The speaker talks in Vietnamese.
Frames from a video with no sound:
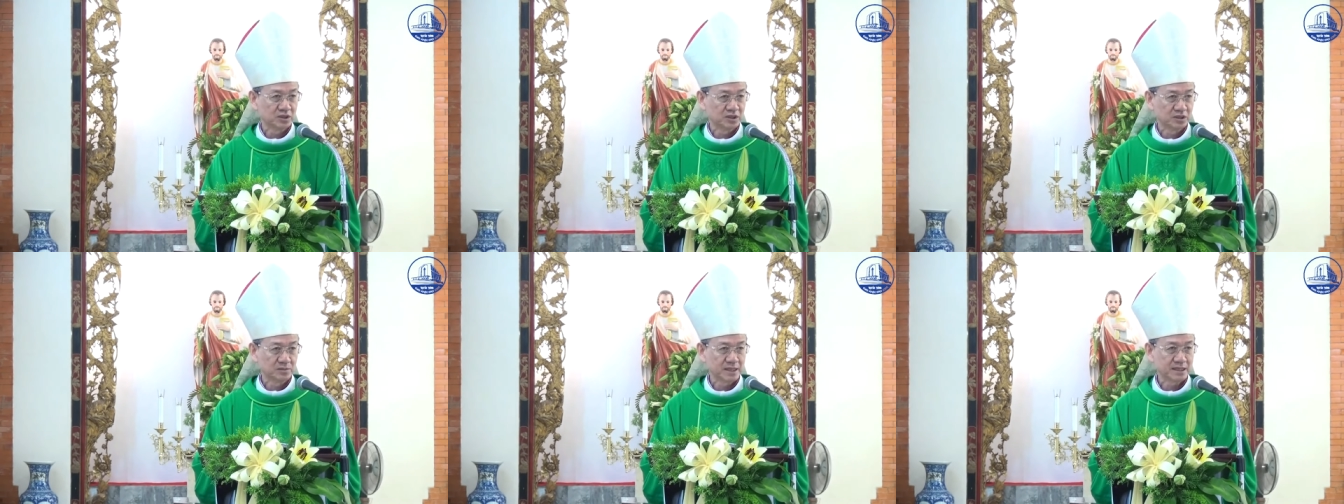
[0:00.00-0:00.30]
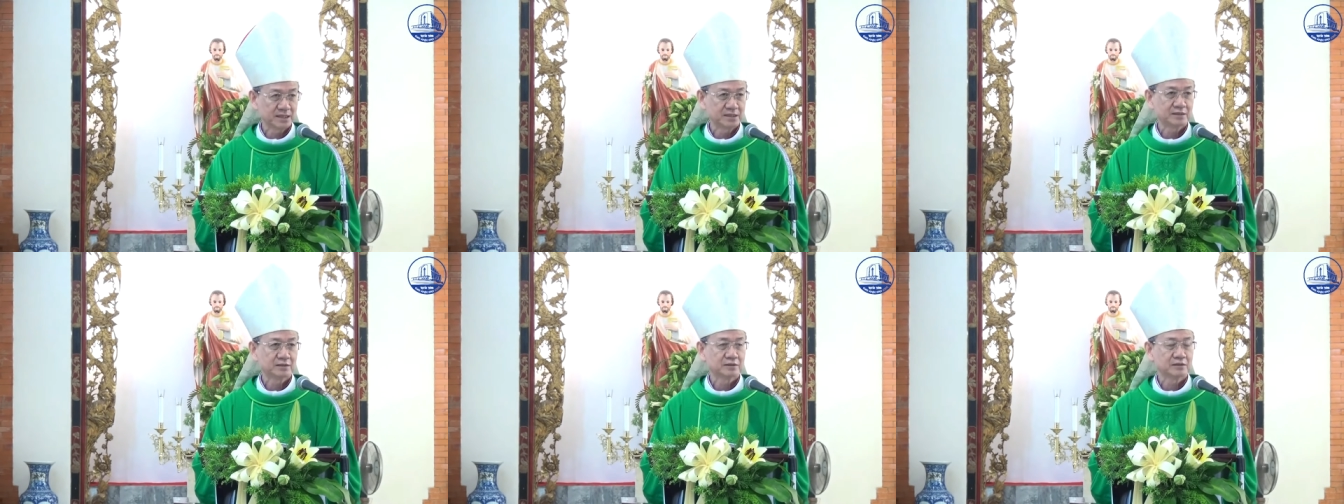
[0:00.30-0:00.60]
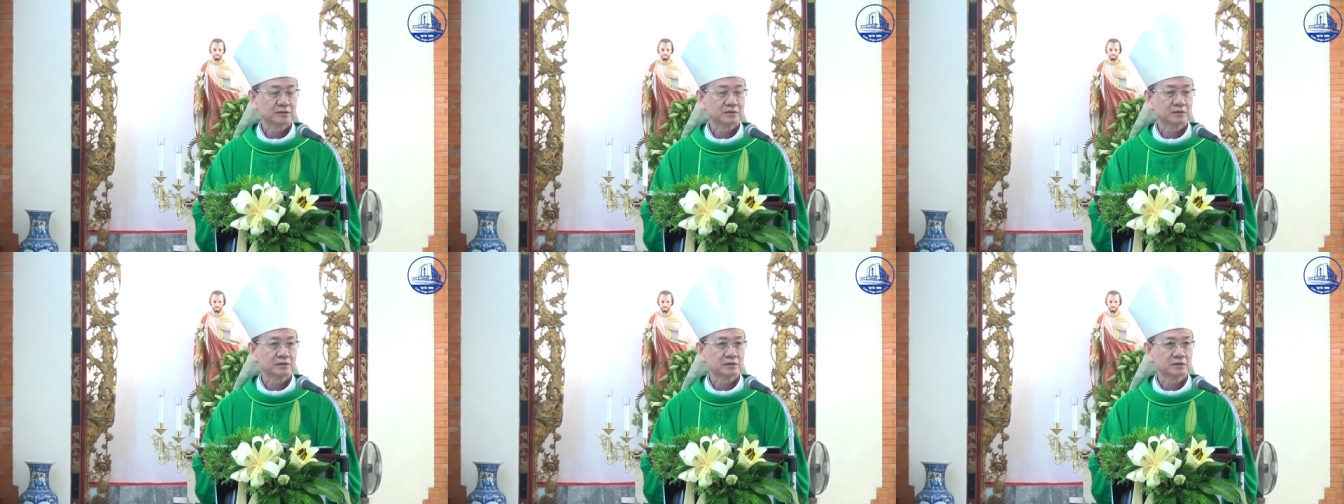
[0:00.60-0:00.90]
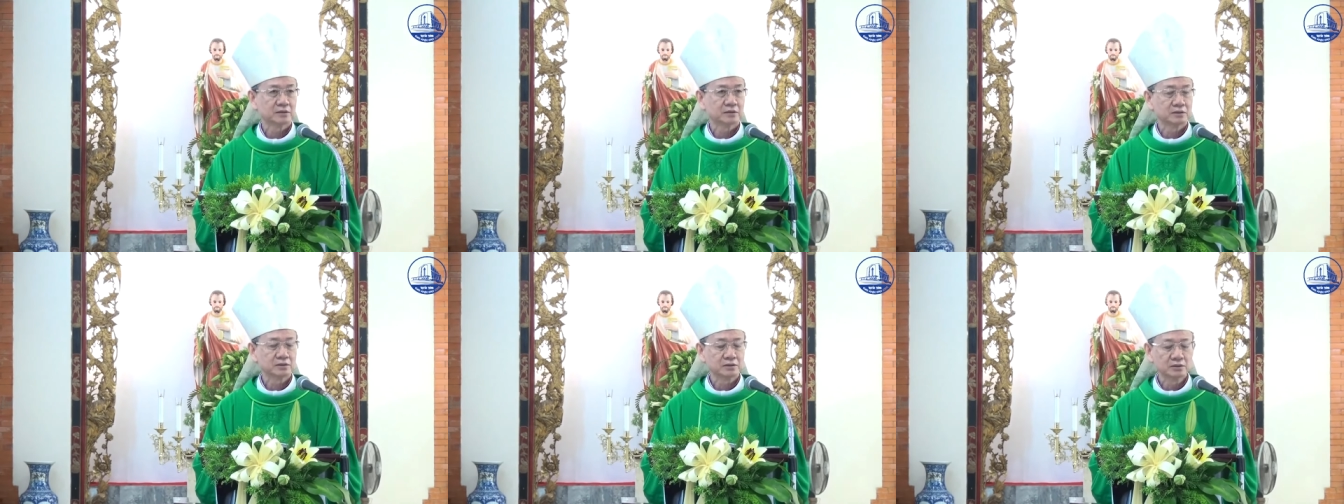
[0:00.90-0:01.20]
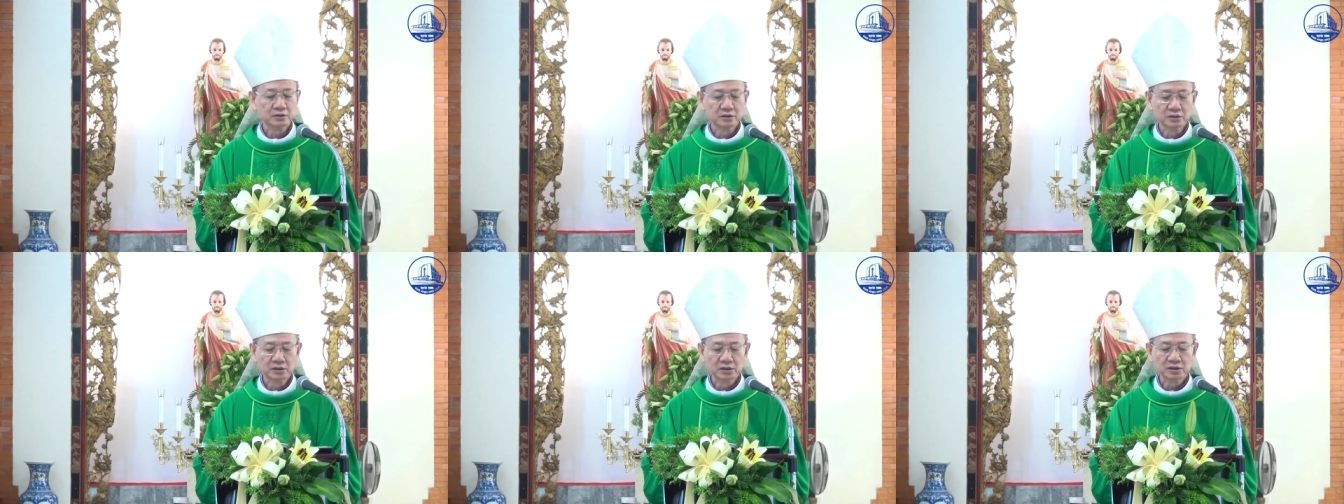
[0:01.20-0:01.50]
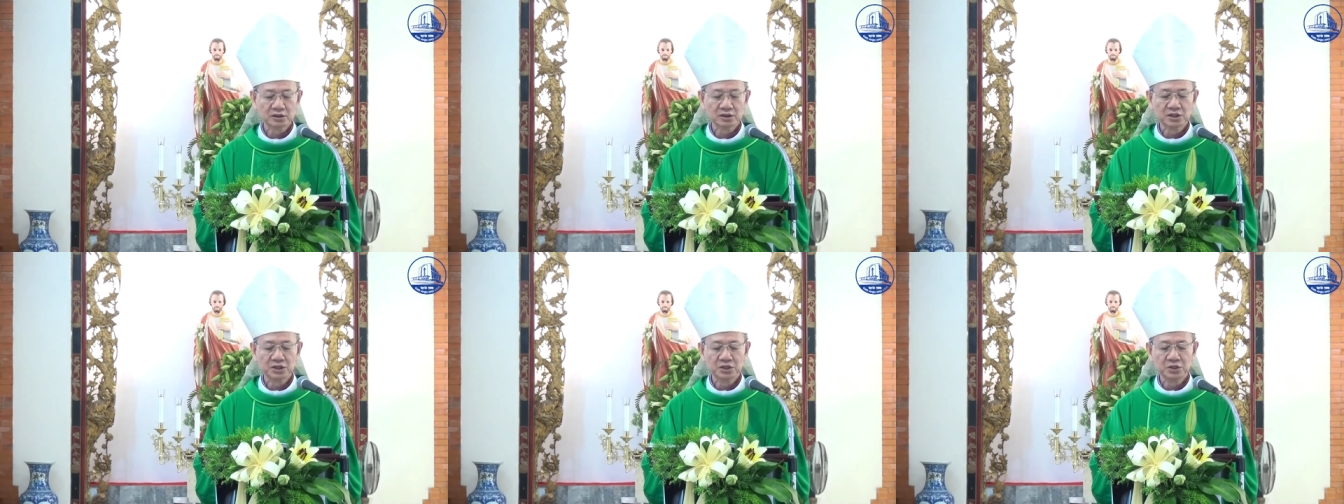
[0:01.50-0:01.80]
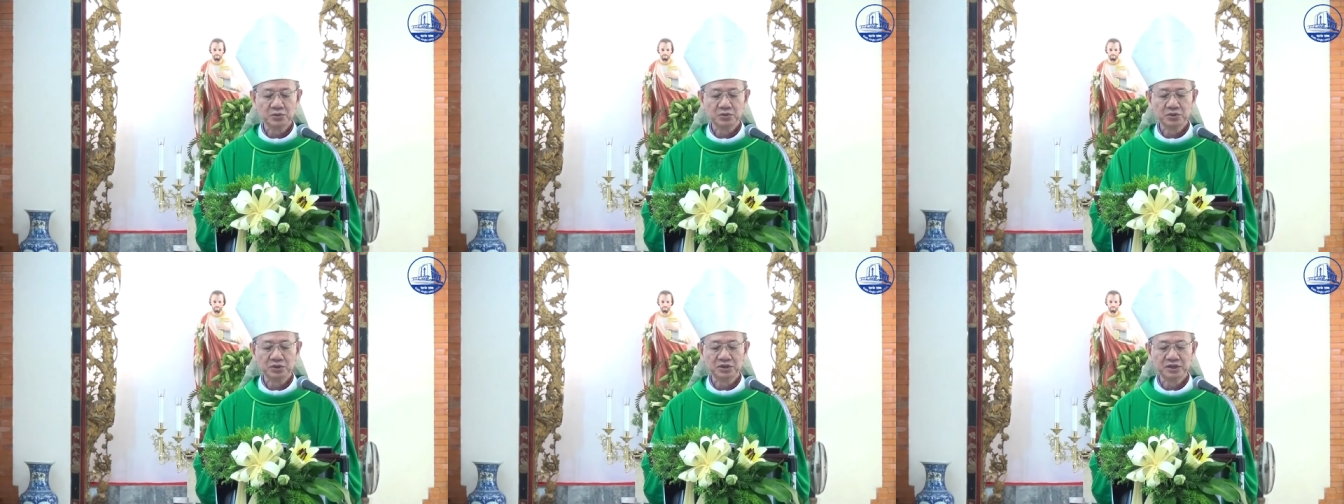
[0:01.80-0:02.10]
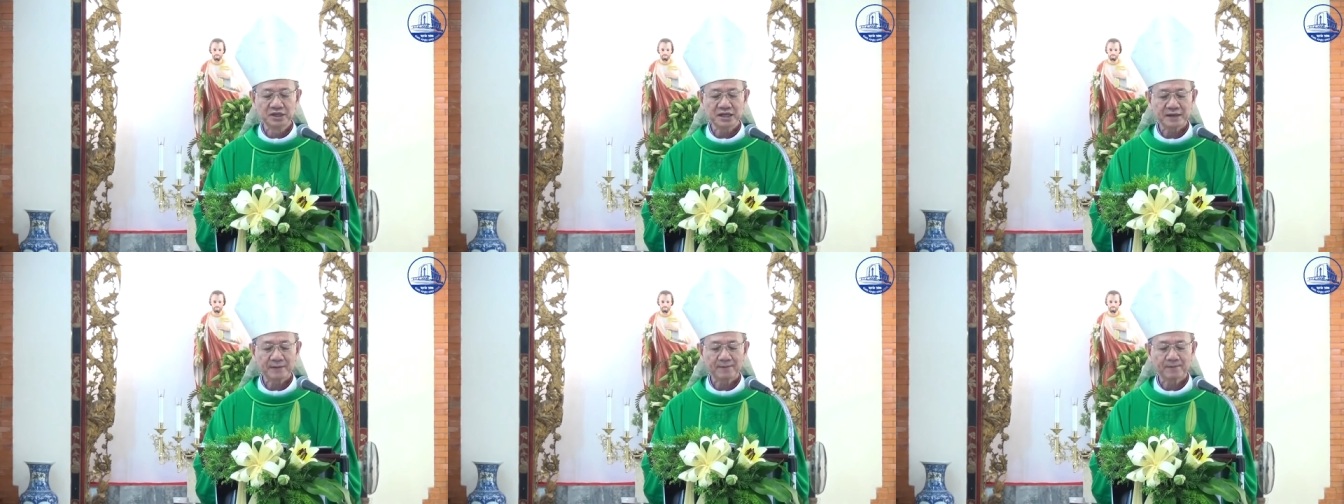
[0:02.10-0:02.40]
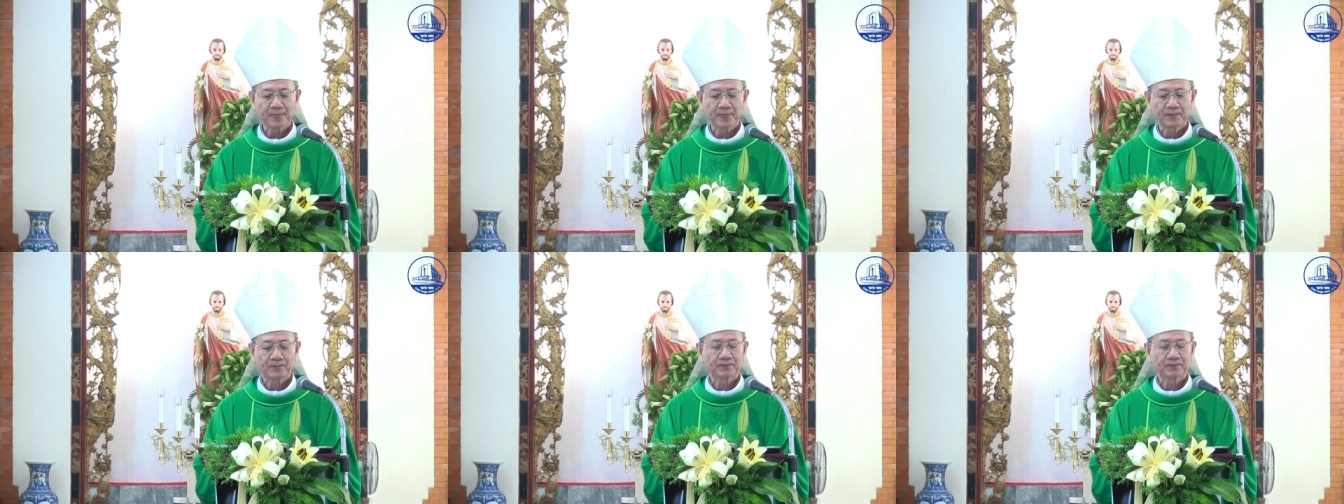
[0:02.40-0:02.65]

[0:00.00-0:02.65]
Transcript: thứ bánh được nhiều người ăn